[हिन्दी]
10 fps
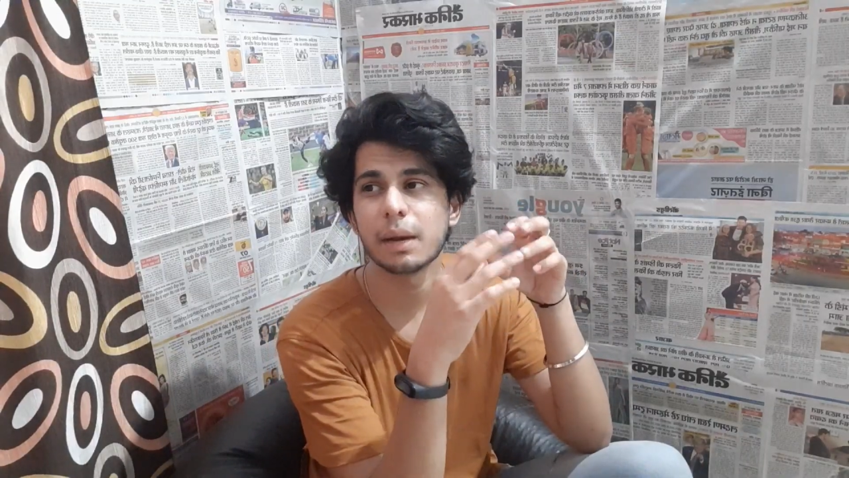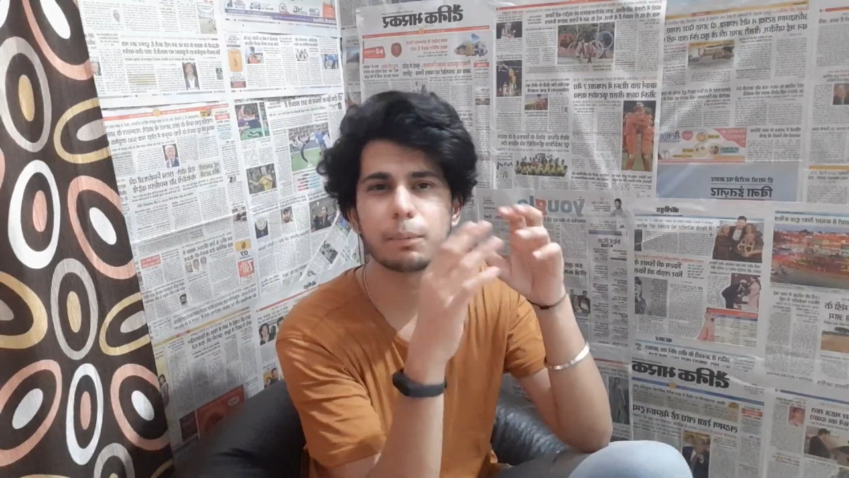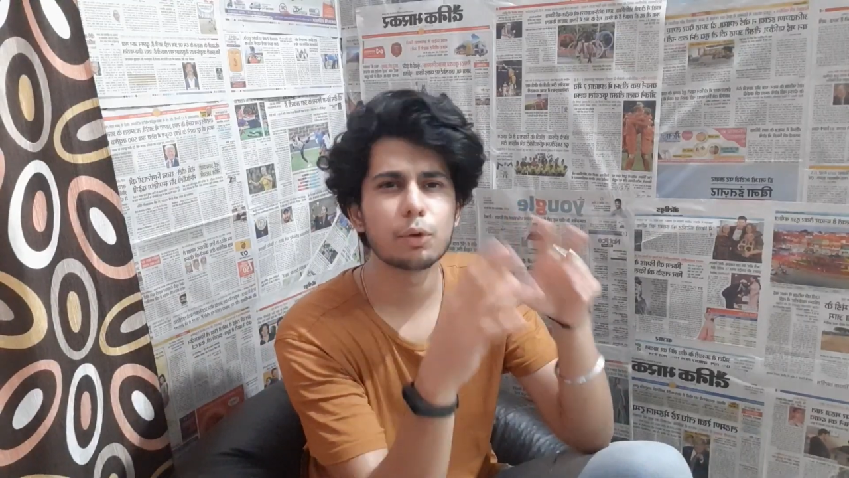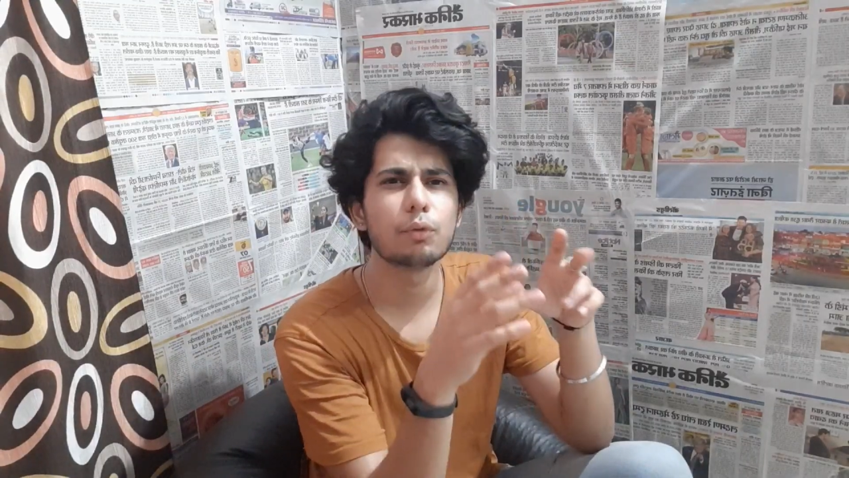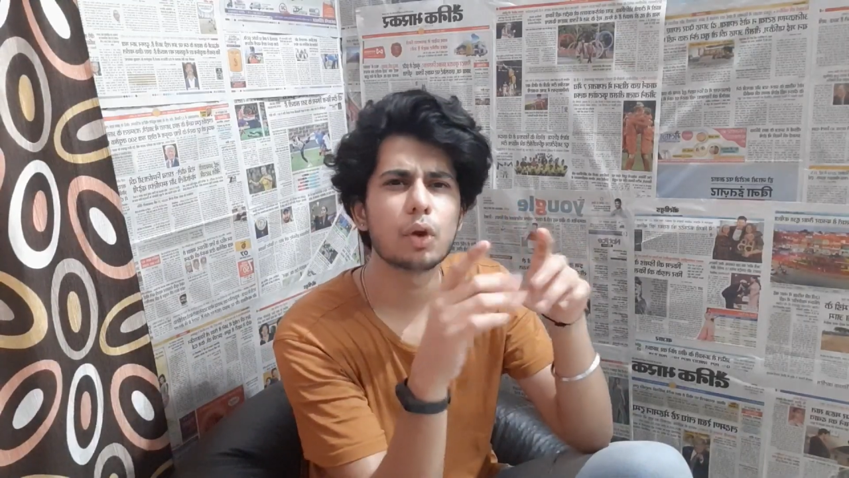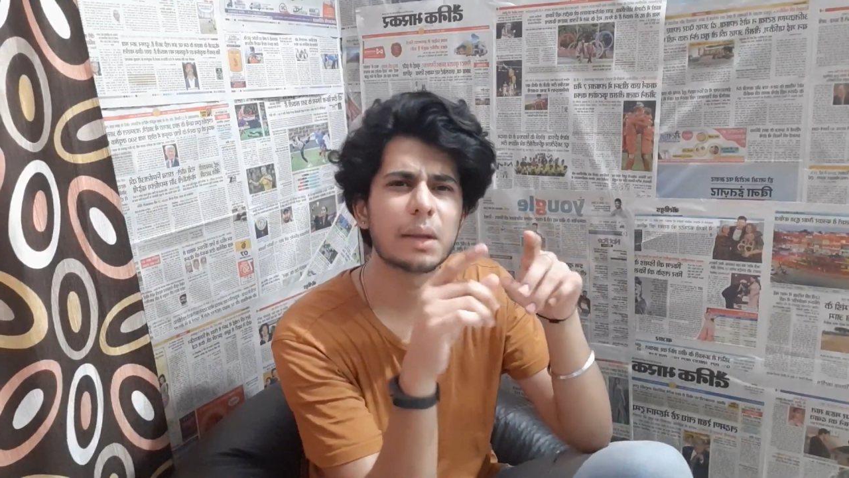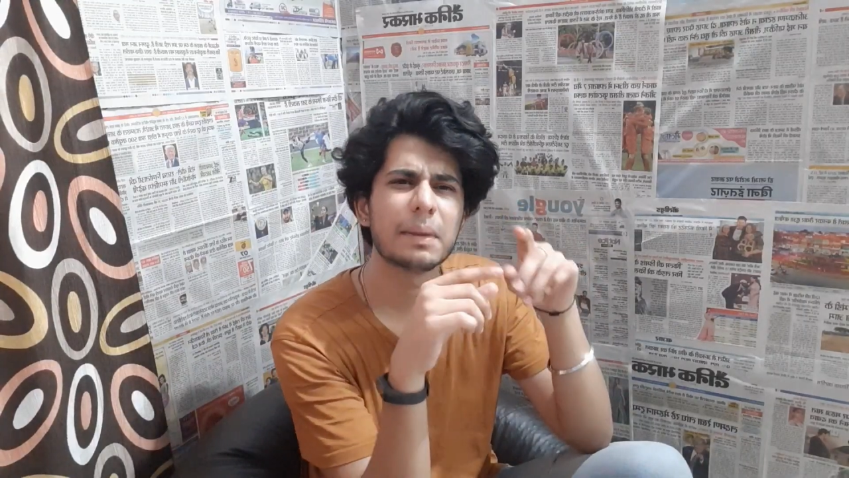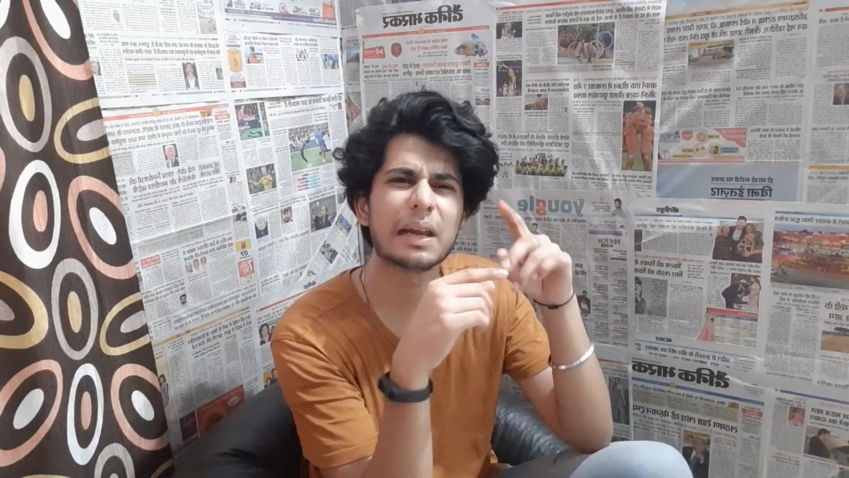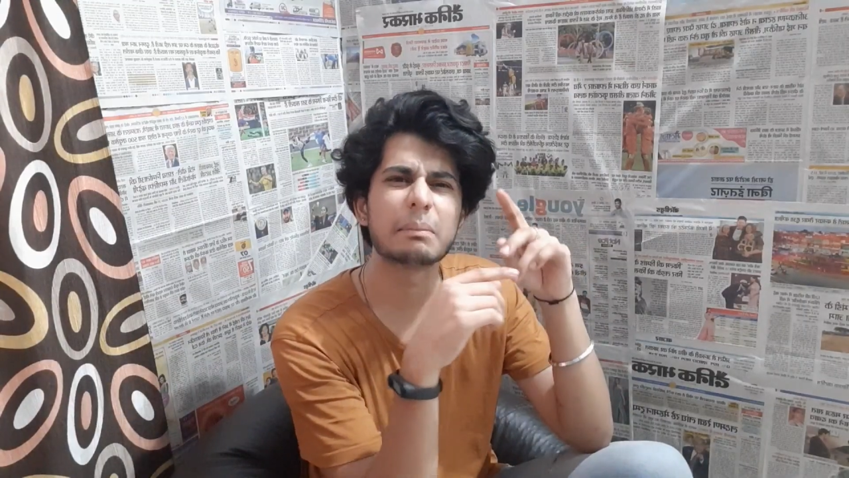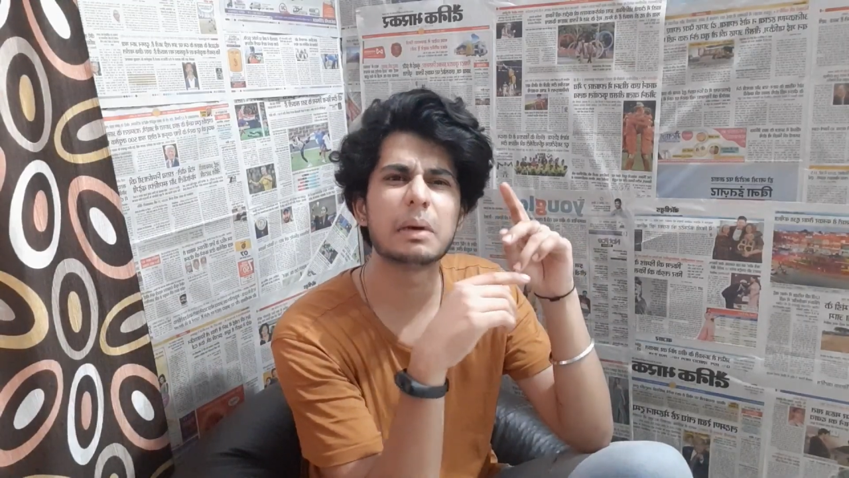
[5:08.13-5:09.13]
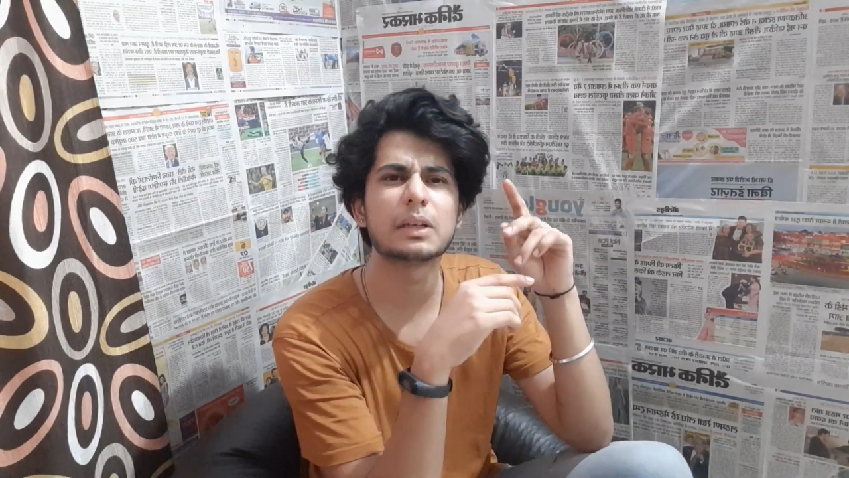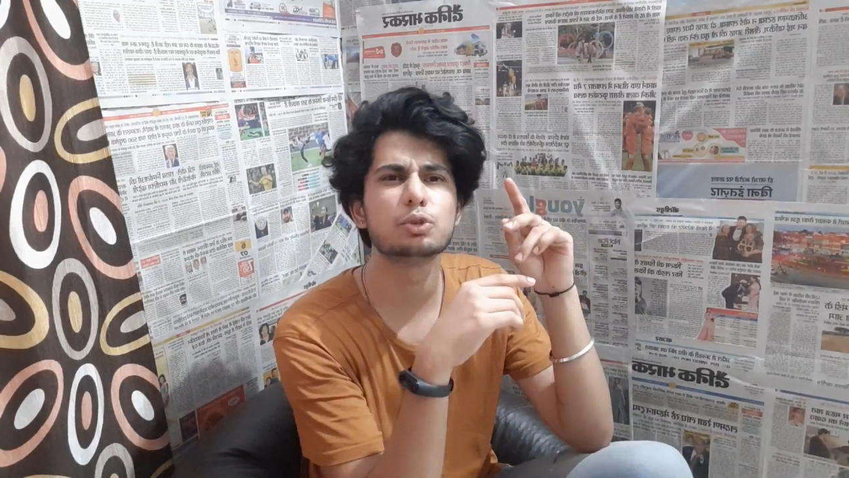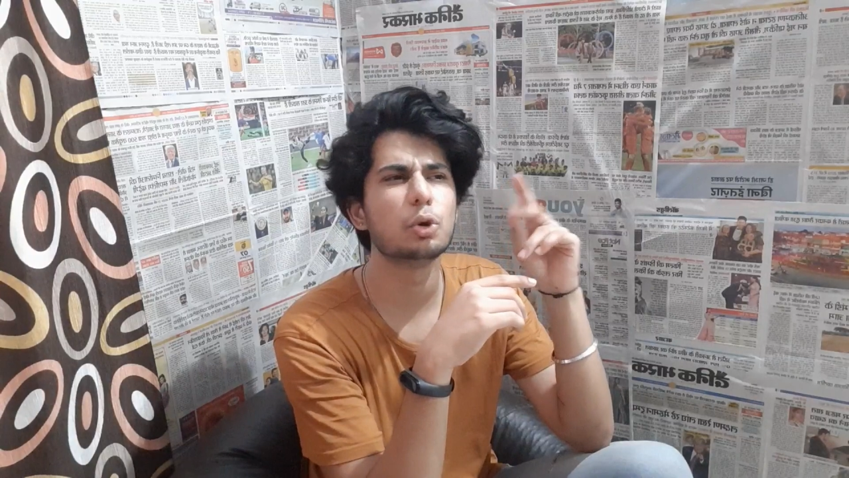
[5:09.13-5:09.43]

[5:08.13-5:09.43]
अप्रूव होने में लगभग